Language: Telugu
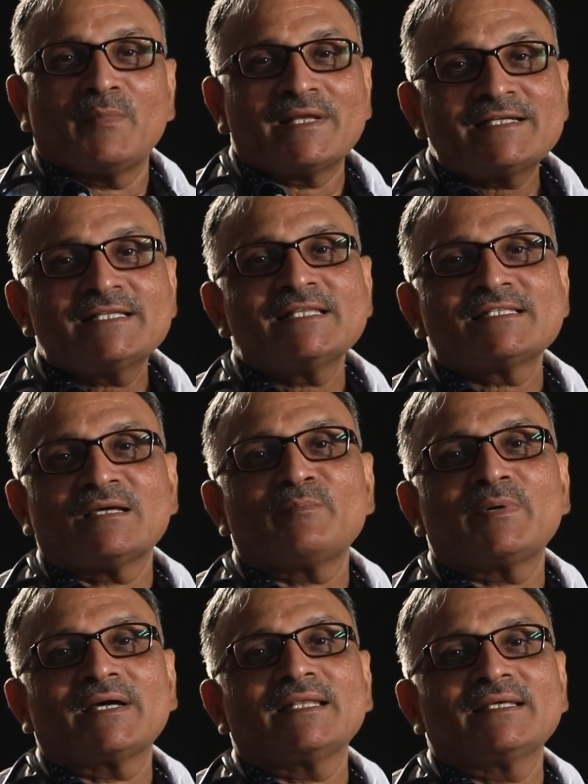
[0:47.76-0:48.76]
మనిషిని
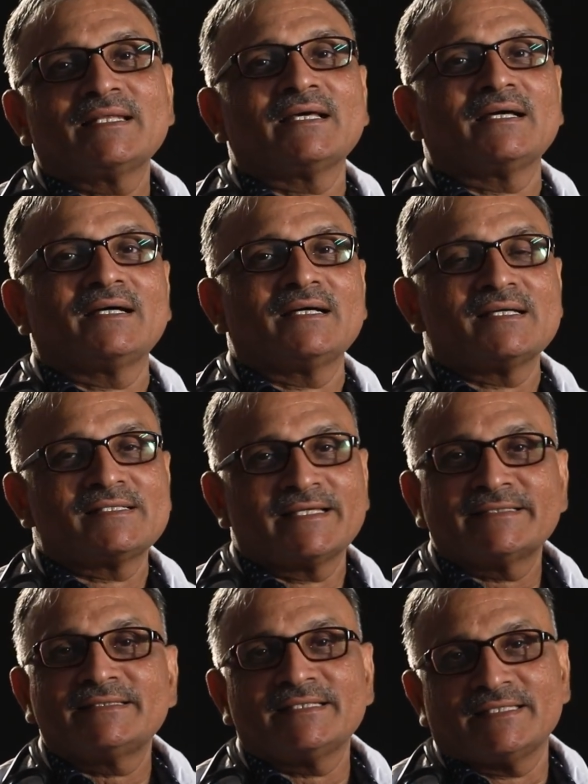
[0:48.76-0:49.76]
చంపగలిగిన
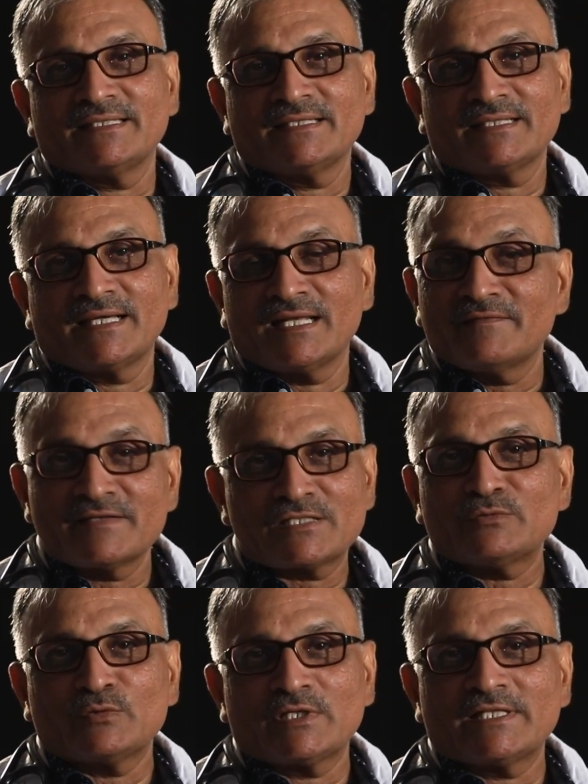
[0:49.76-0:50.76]
శక్తి గల
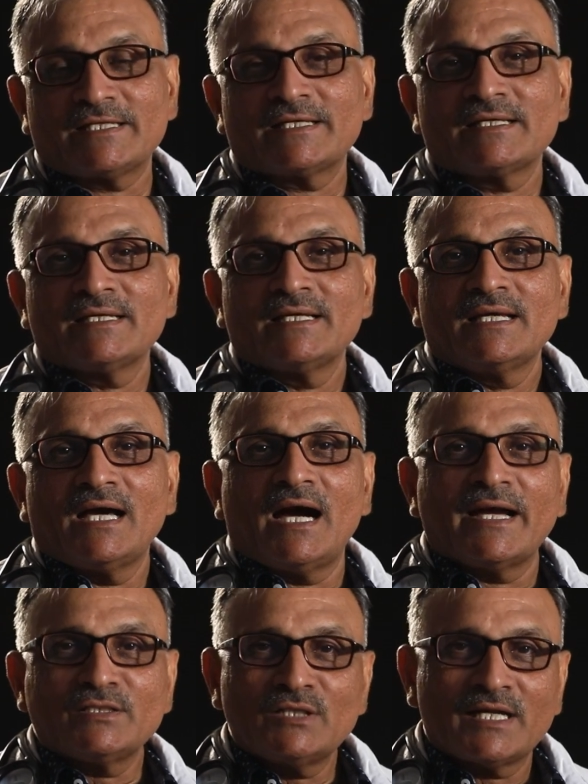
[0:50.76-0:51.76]
విషయం ఉన్నది ఆ
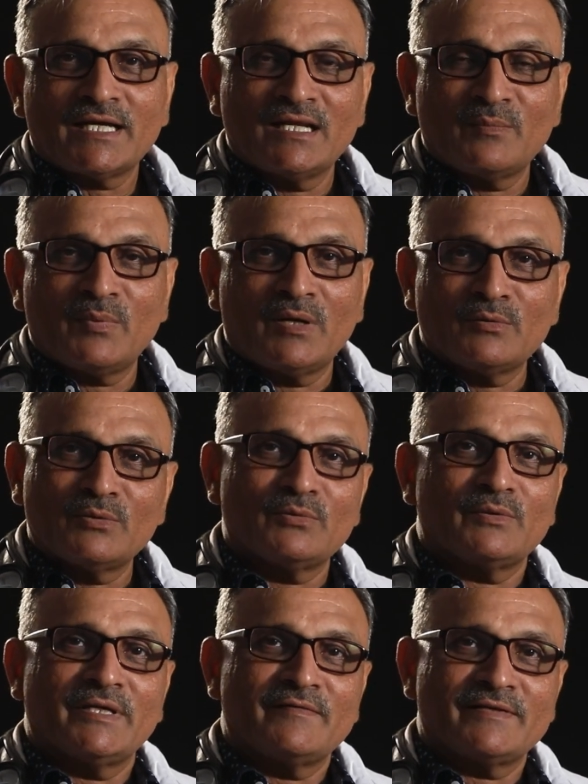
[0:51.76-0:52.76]
ఐదు రకాల పాములు
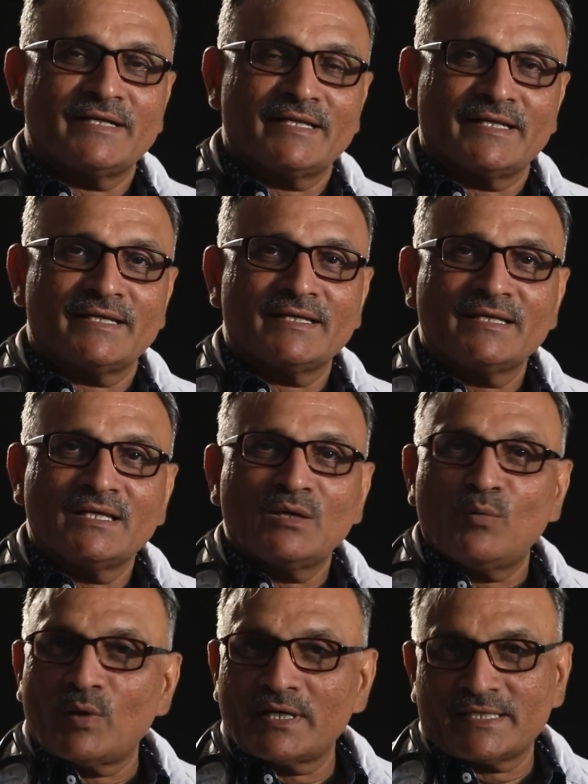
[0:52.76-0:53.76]
ఏమిటంటే
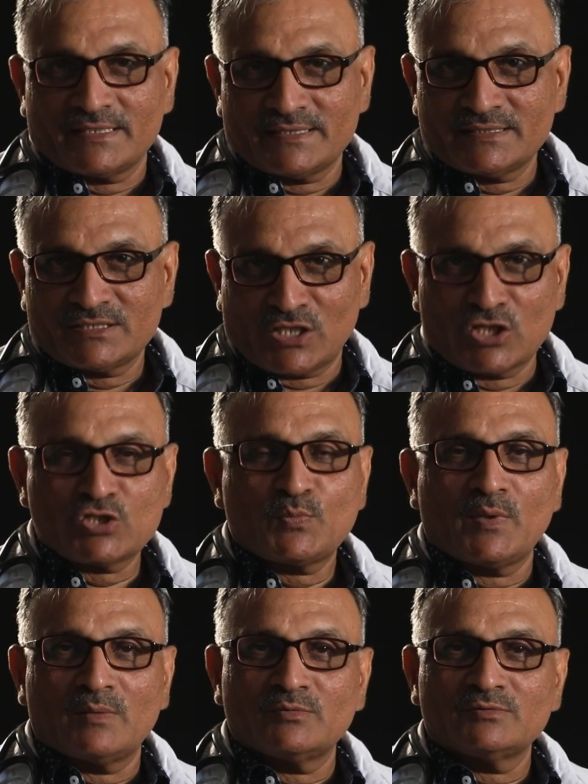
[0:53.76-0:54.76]
ఒకటి
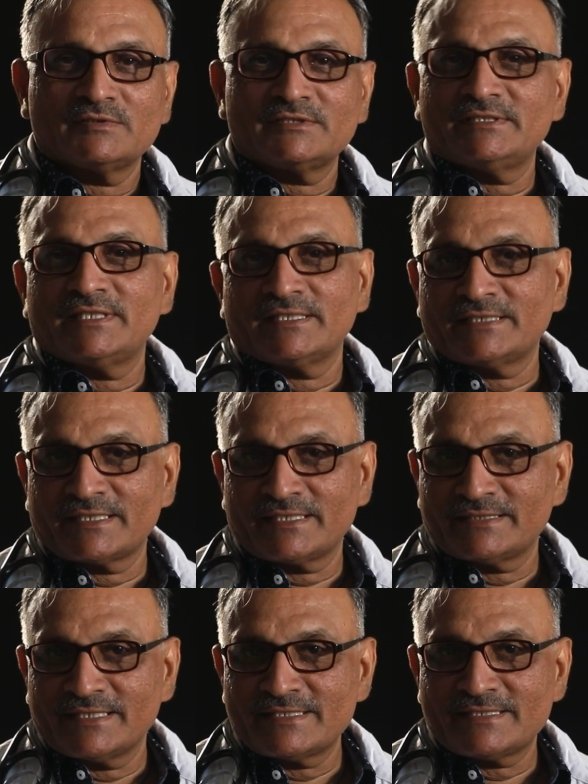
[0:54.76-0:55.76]
త్రాచుపాము ఇది
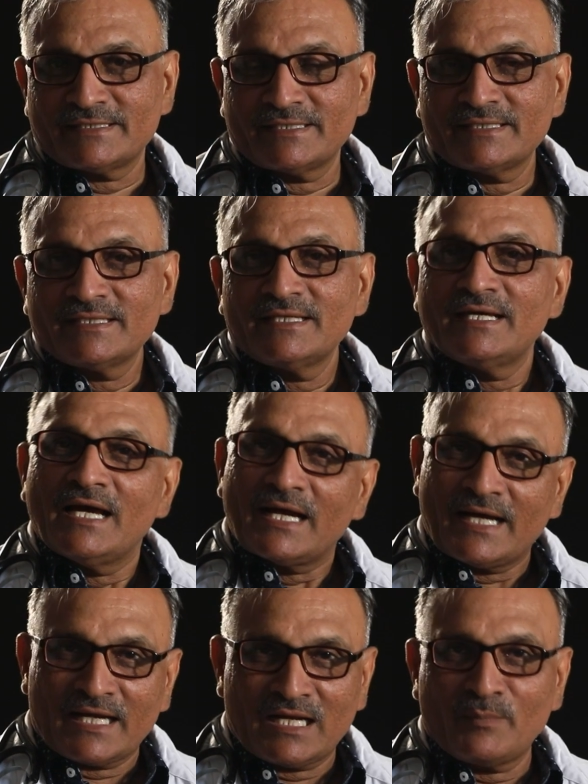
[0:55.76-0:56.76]
అందరికీ తెలిసిందే
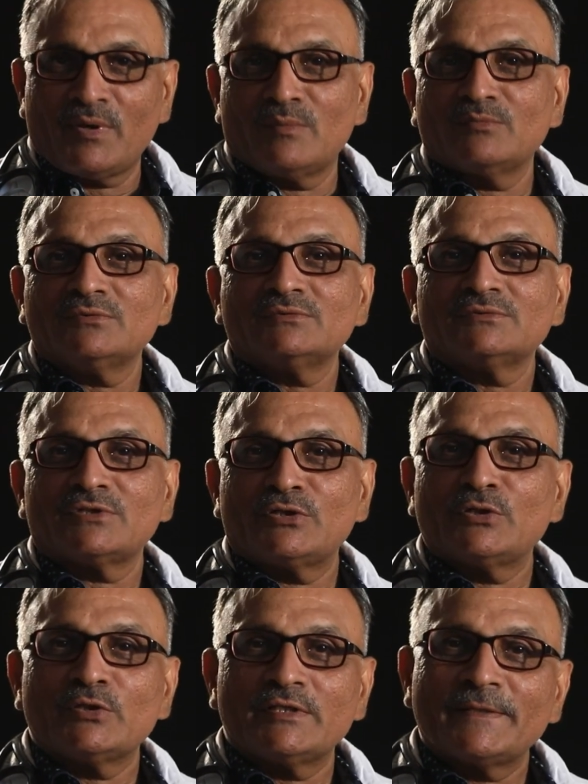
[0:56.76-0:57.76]
కట్లపాము
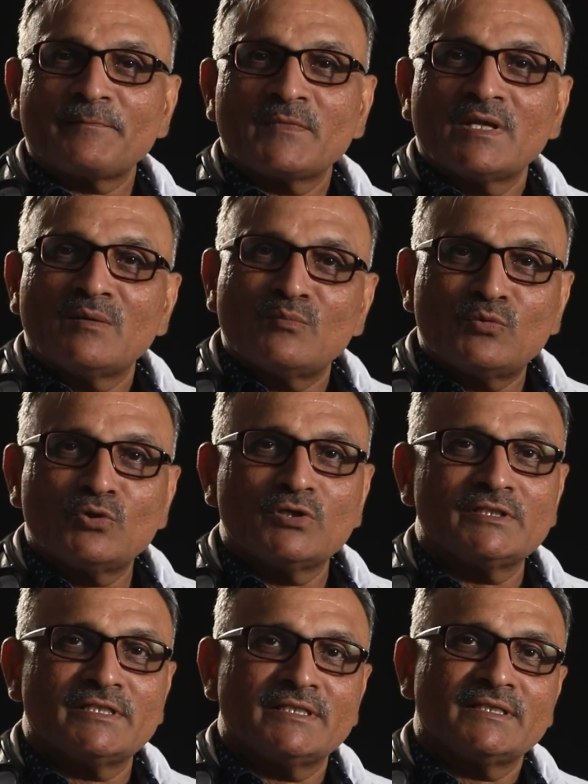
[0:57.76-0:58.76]
రెండోది
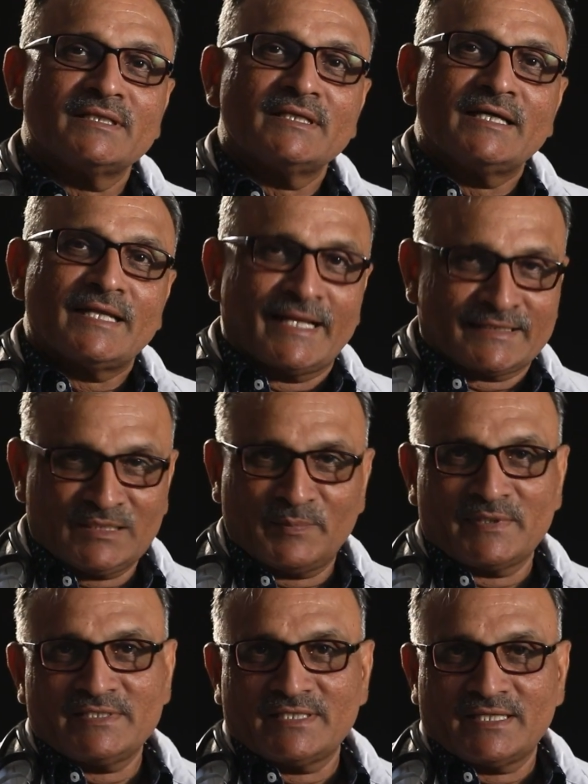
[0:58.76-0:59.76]
మూడోది
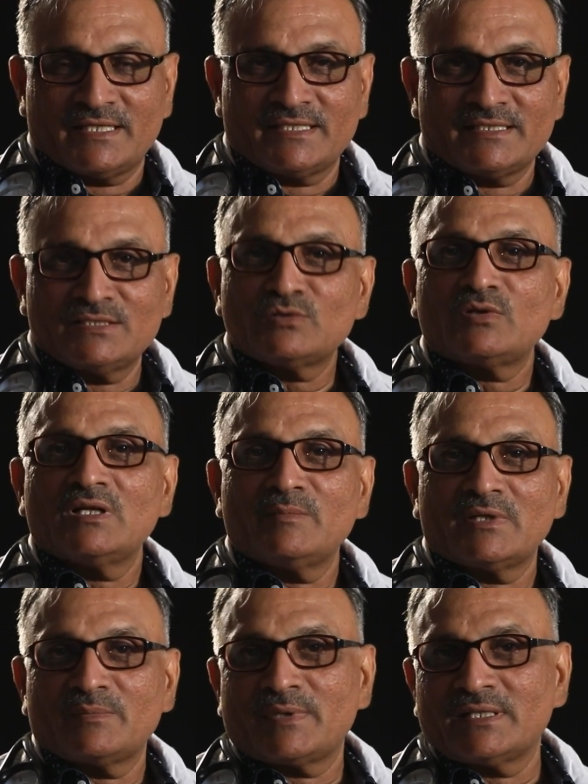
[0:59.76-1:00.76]
రక్తపింజర ఇది కూడా
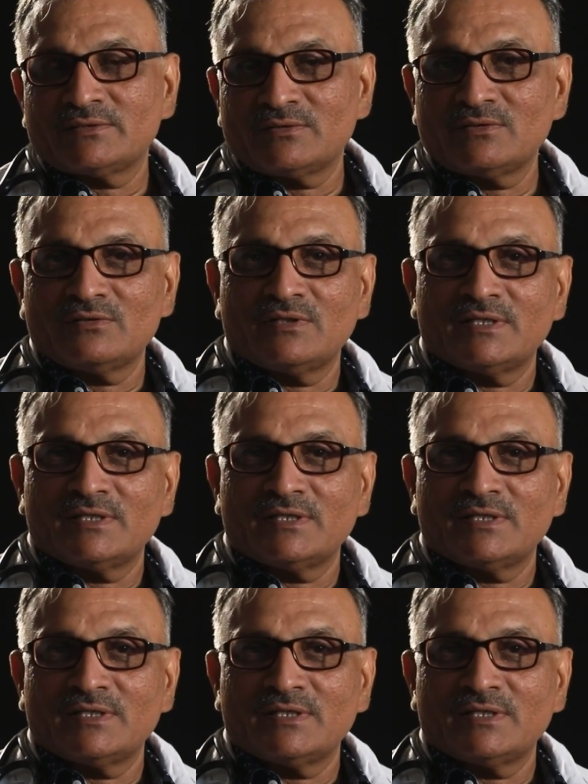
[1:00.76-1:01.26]
మన ప్రాంతంలో